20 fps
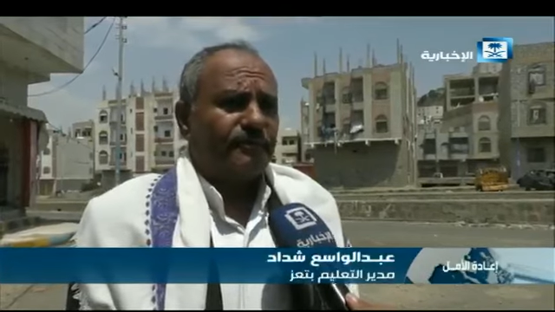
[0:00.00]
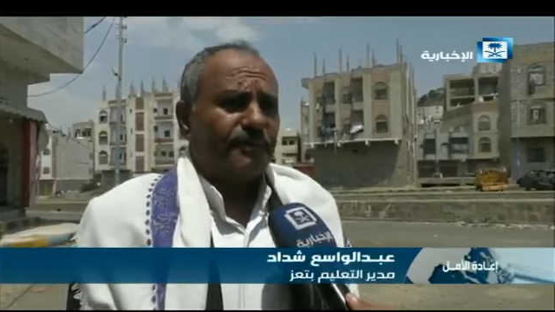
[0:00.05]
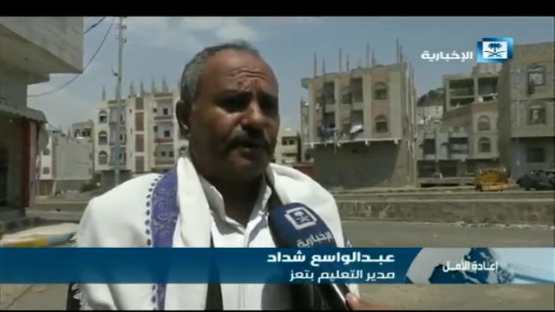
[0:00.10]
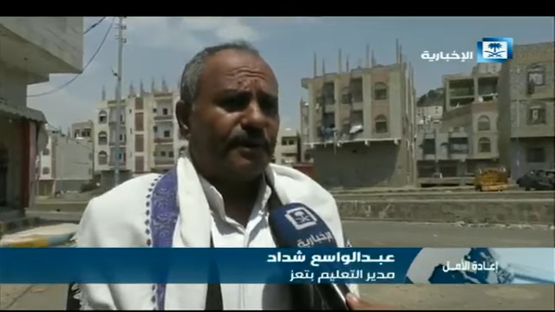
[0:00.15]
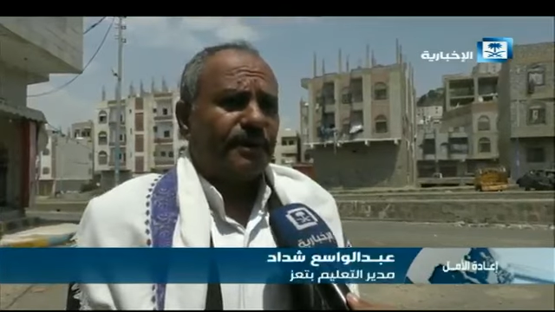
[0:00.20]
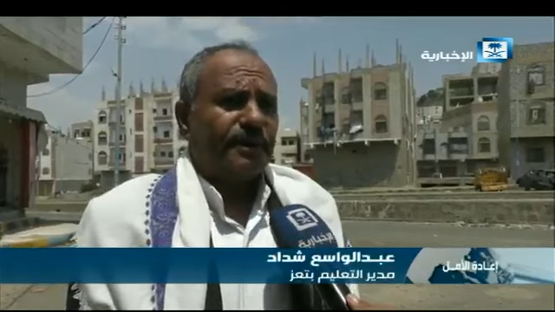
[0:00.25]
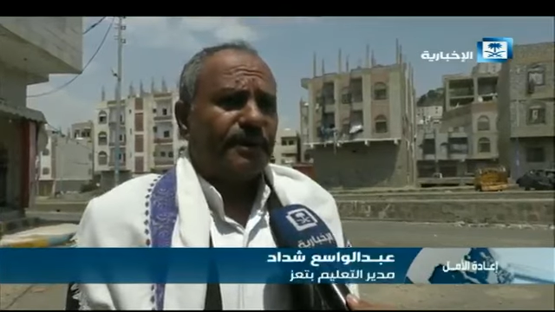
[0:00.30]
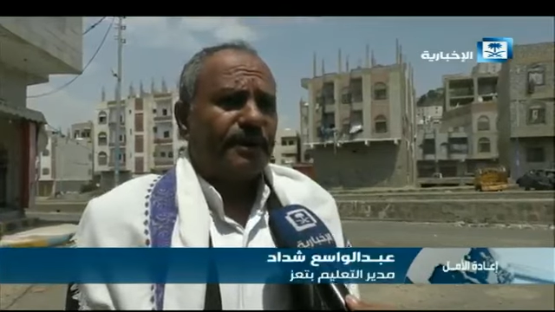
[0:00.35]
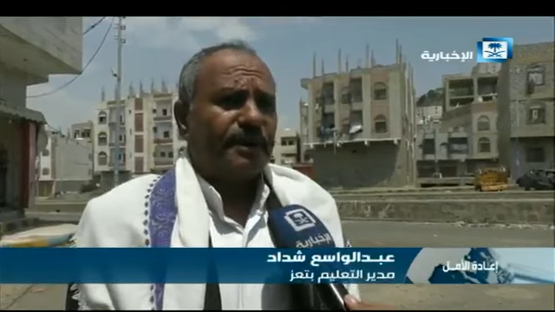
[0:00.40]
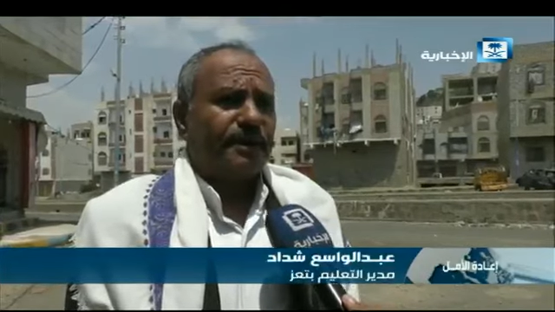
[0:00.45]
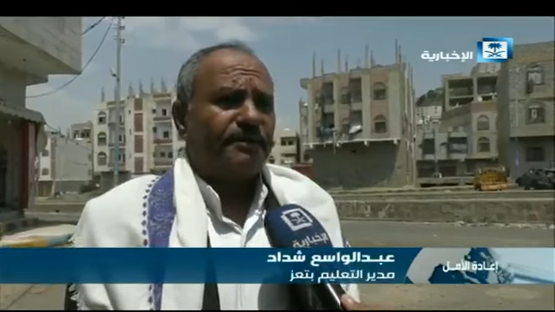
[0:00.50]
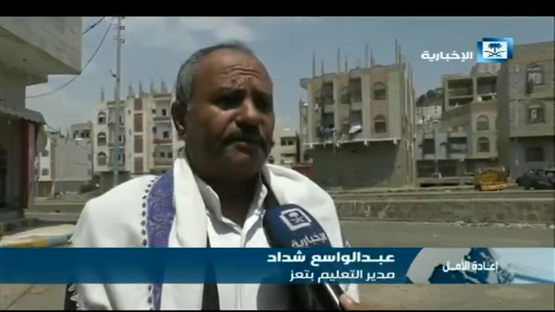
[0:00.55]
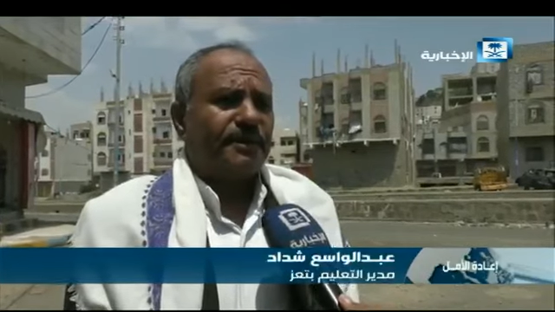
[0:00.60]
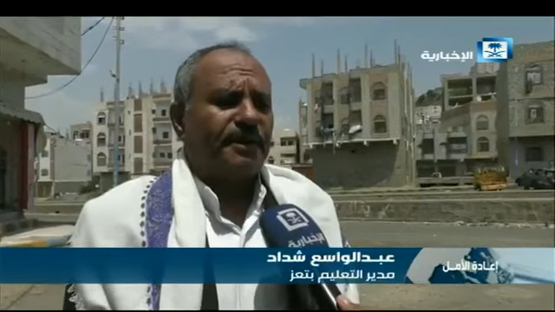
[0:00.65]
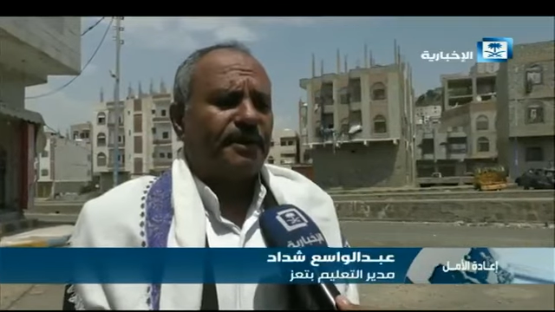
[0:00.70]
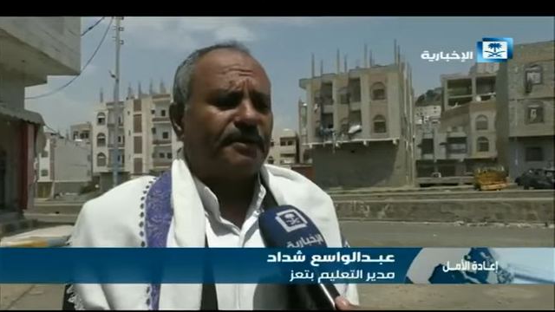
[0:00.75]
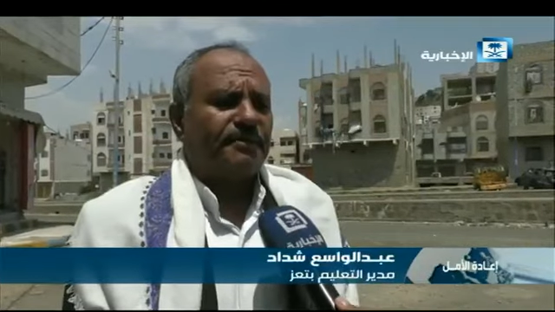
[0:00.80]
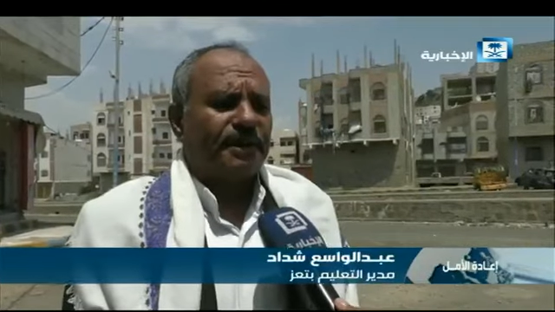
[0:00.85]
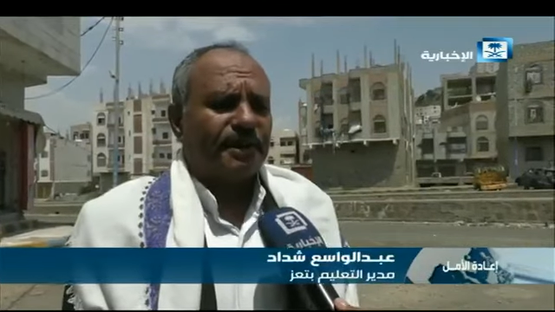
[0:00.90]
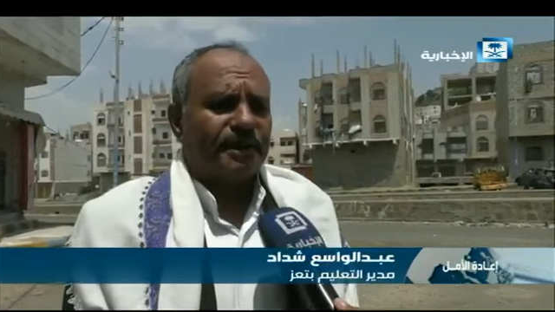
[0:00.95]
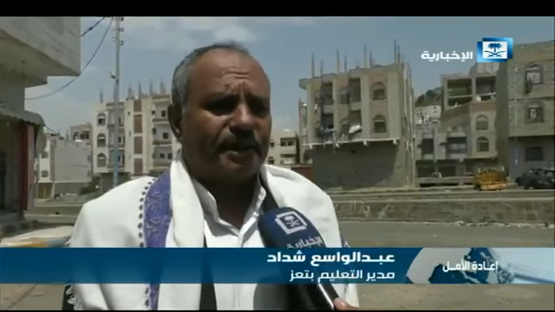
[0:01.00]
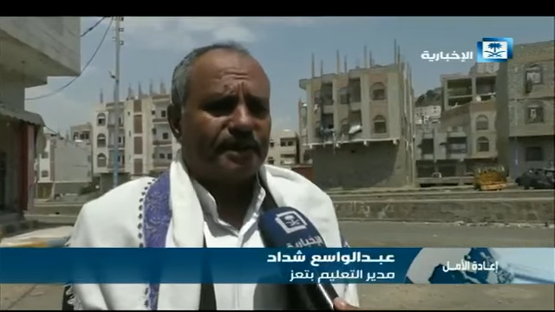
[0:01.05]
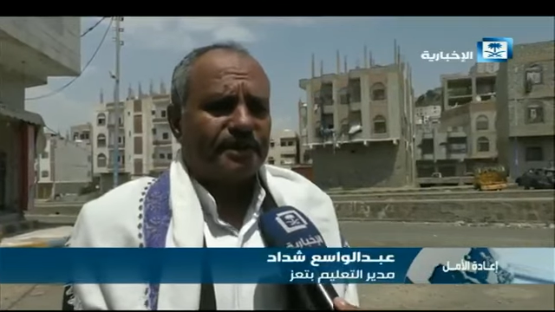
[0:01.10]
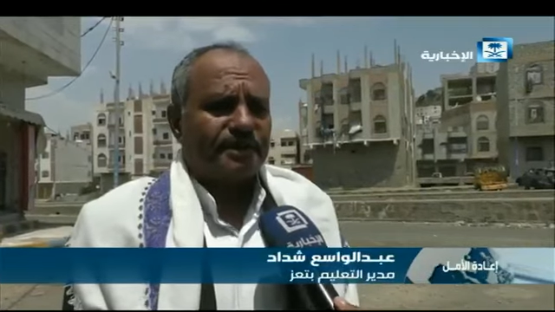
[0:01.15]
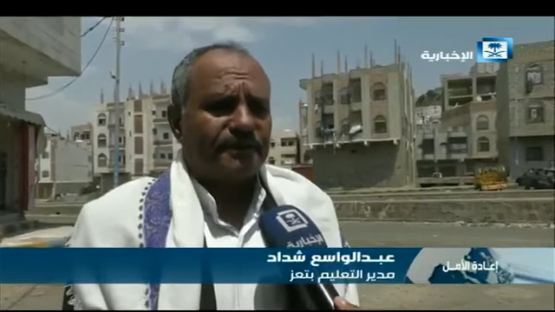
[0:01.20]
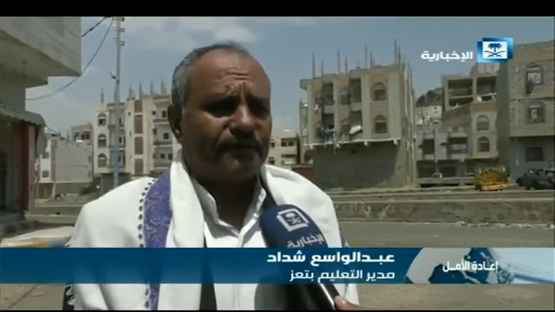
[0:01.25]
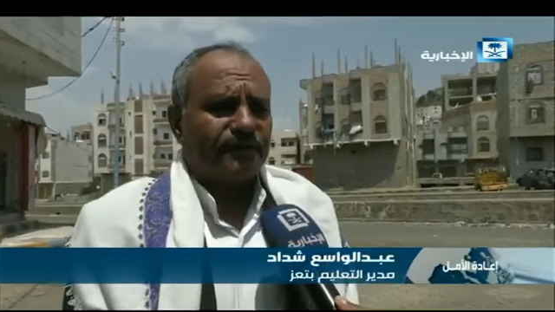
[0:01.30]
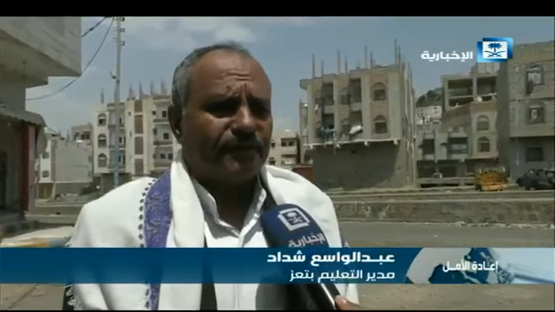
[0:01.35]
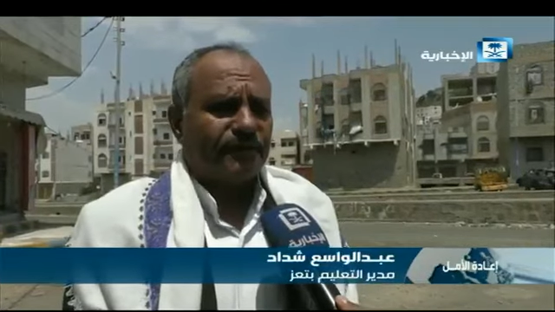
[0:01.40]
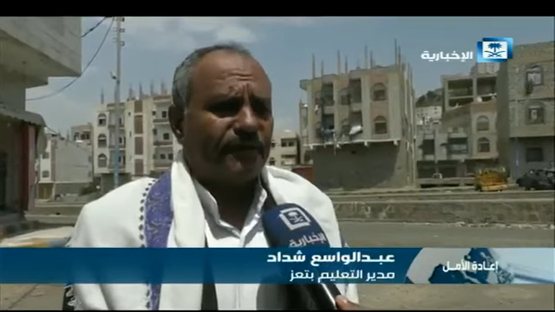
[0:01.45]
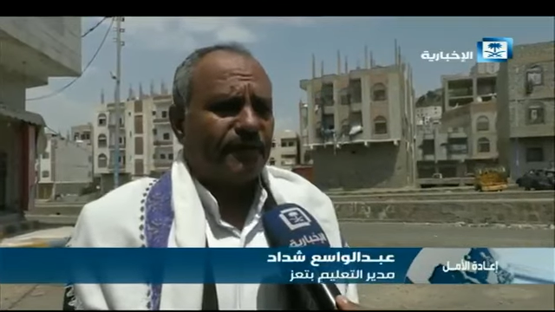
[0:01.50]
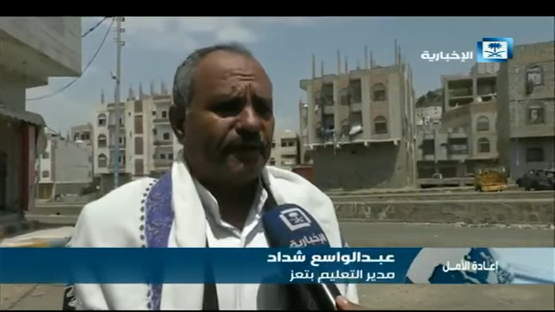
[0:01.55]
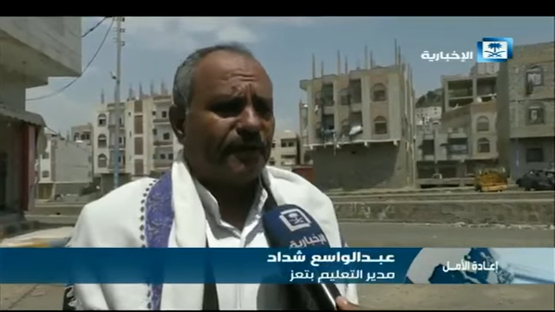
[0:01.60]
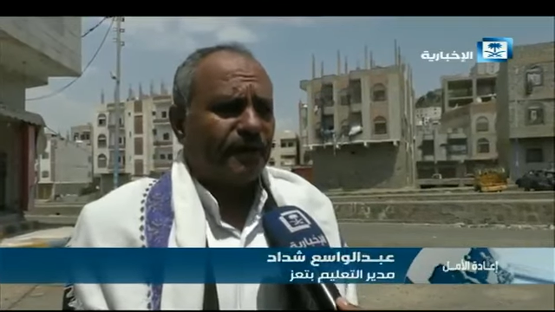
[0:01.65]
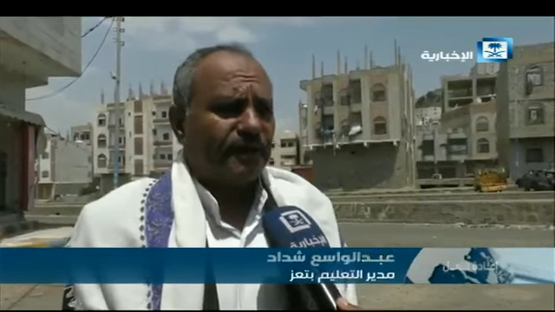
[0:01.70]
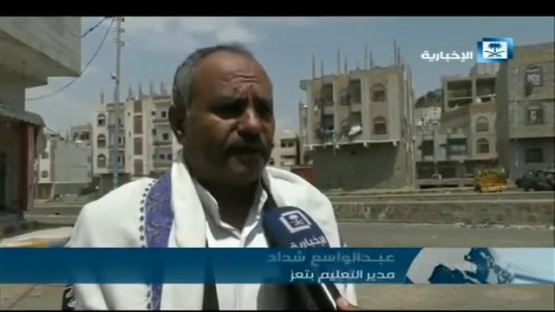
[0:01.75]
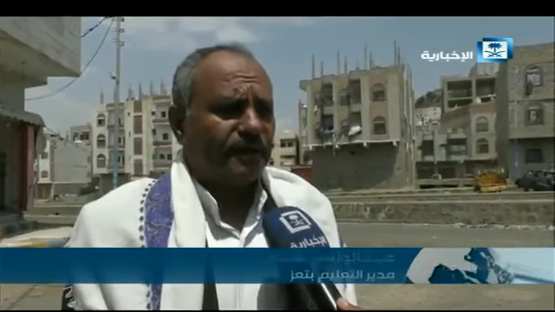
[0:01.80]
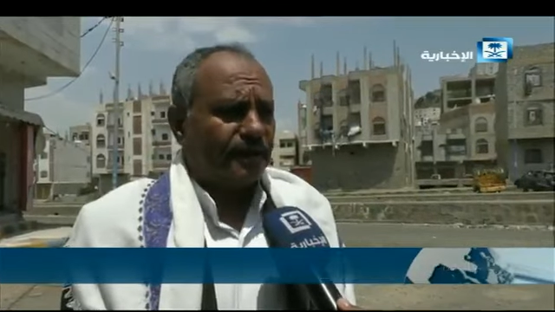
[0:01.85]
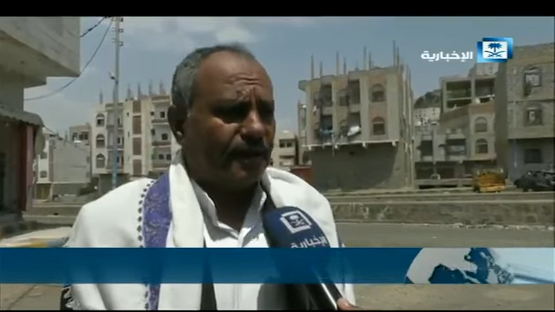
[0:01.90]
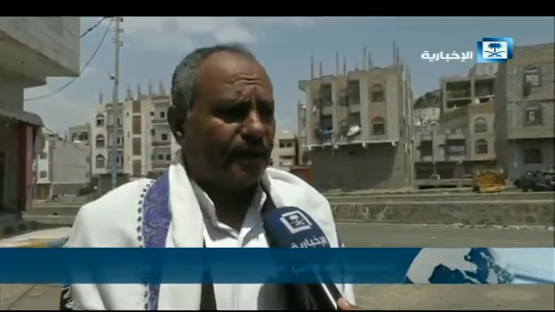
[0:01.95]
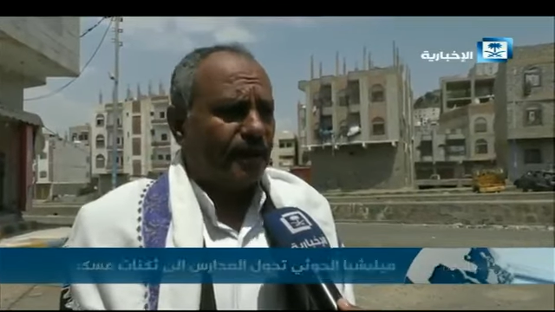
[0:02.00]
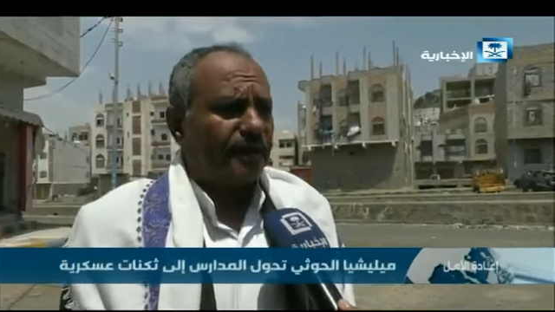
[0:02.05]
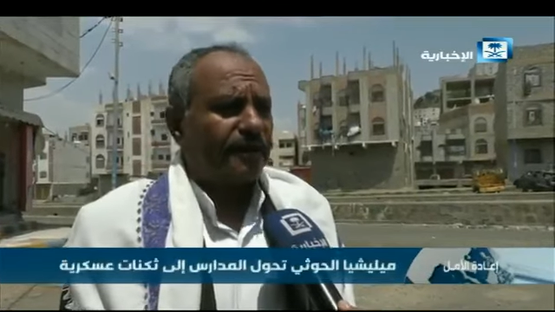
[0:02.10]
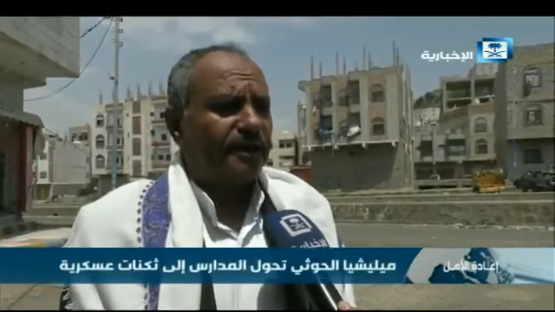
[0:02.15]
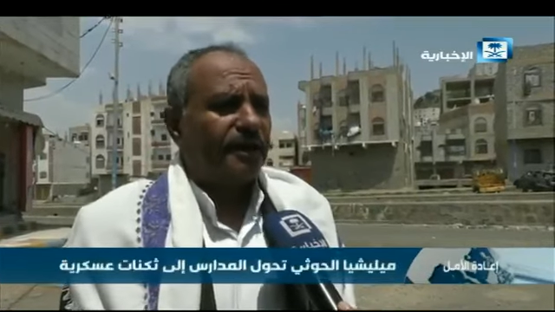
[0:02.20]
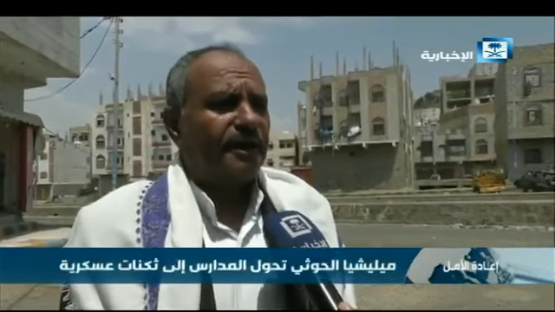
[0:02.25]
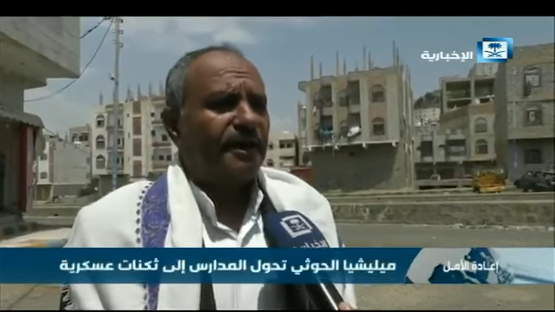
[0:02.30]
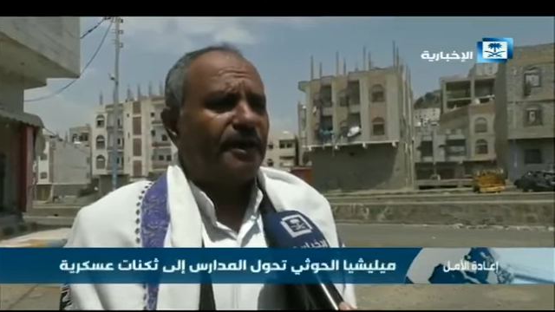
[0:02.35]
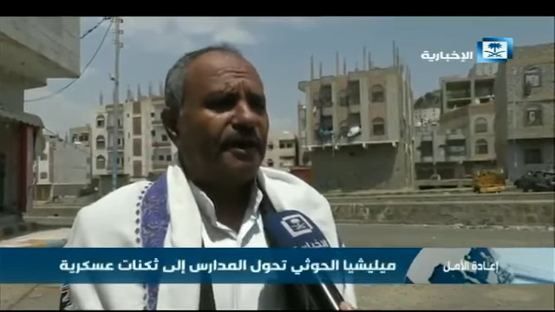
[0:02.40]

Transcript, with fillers: من قبل المركز في إنجاح